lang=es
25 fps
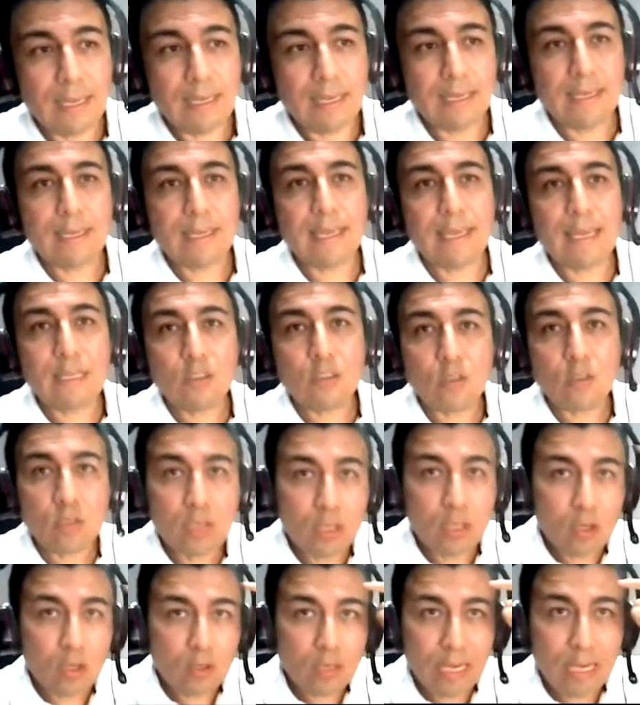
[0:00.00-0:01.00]
Y estos
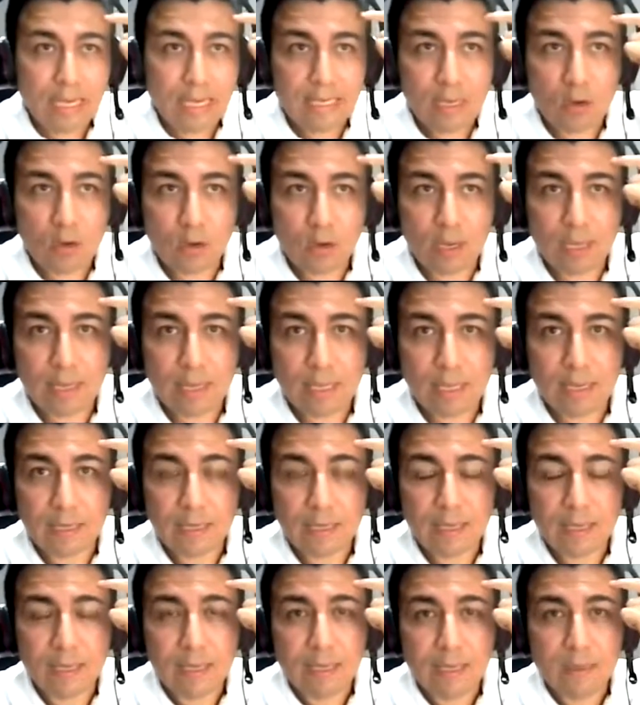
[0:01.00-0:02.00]
niños ahí se lo quedan.
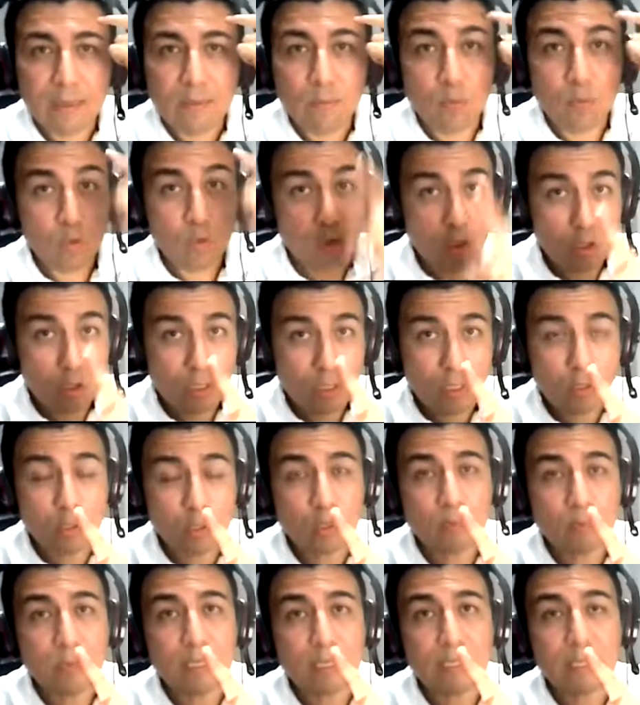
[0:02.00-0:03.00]
Muchos de
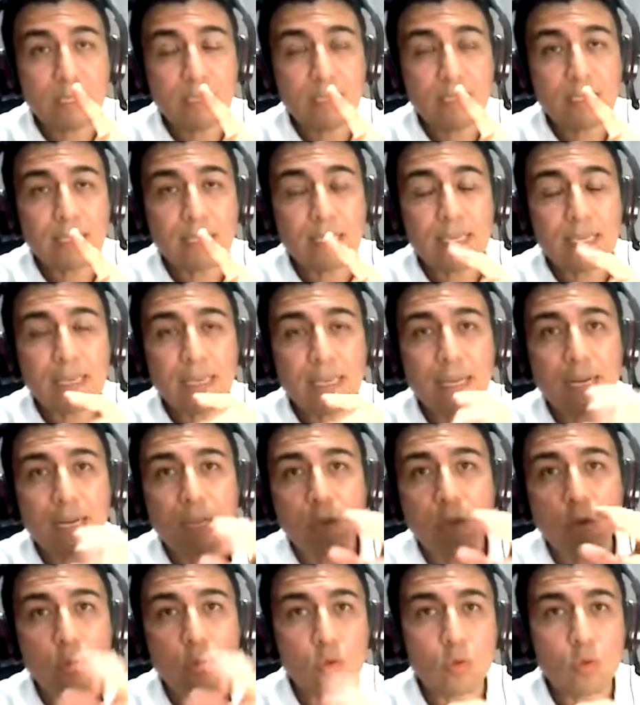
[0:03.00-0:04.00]
nuestros pacientes que llegan
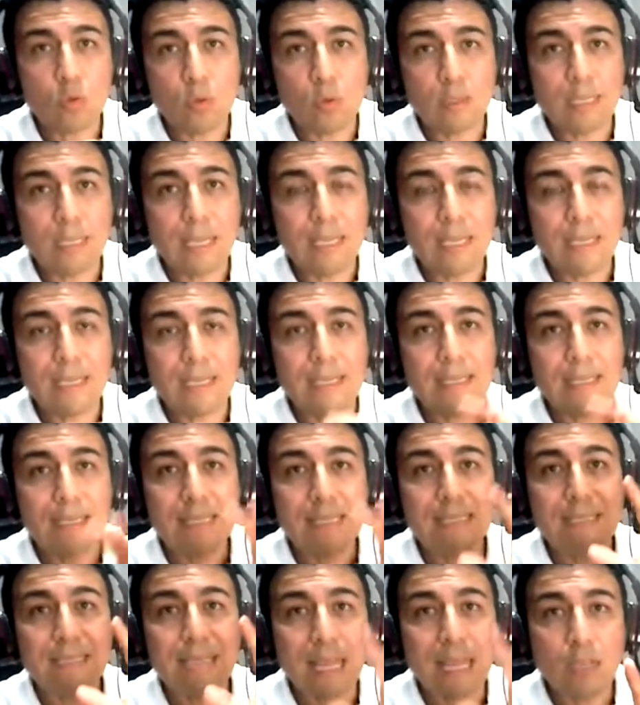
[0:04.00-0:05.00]
a consulta
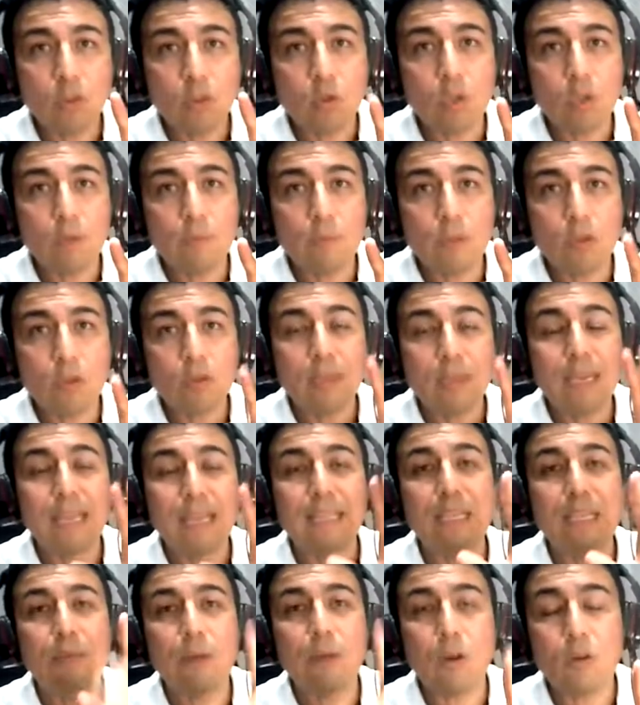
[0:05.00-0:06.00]
es tanto el miedo que
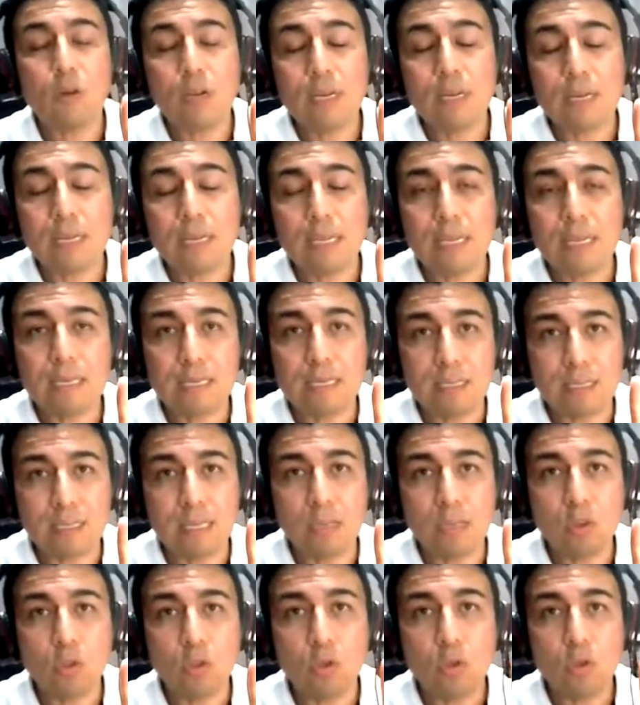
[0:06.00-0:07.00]
activaron el
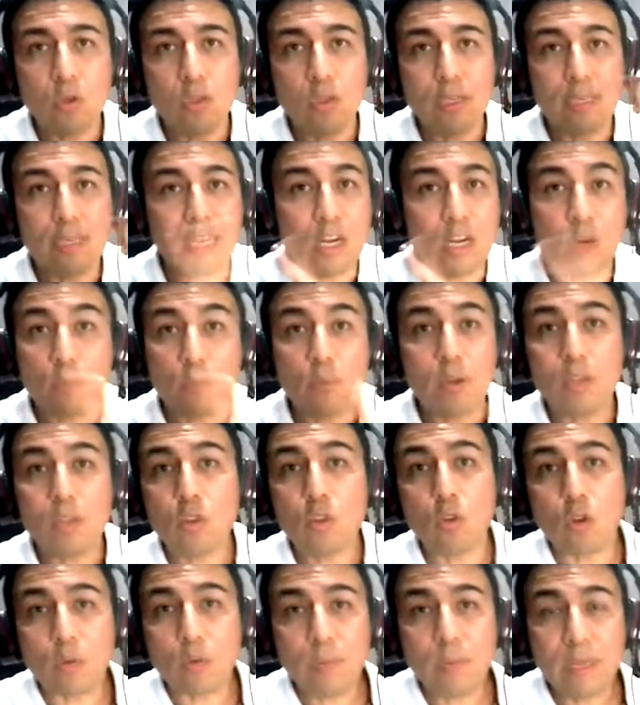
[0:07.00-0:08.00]
instinto y ya no pueden
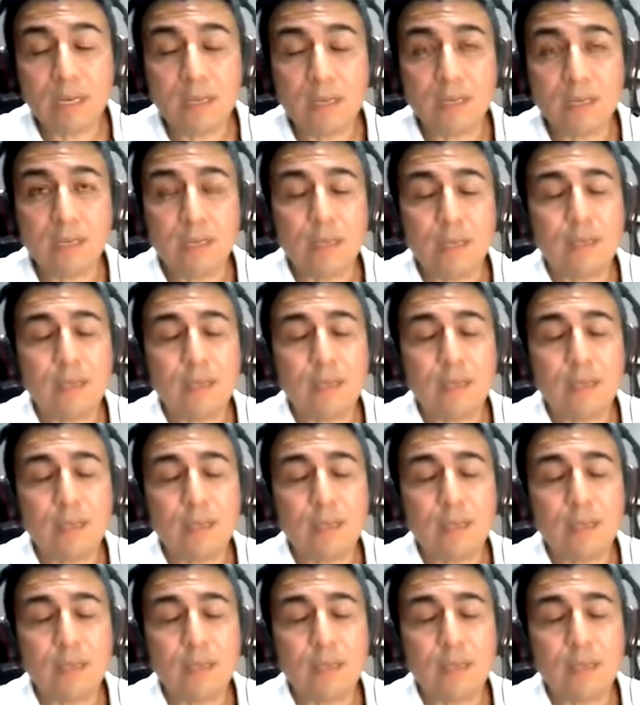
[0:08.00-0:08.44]
dormir.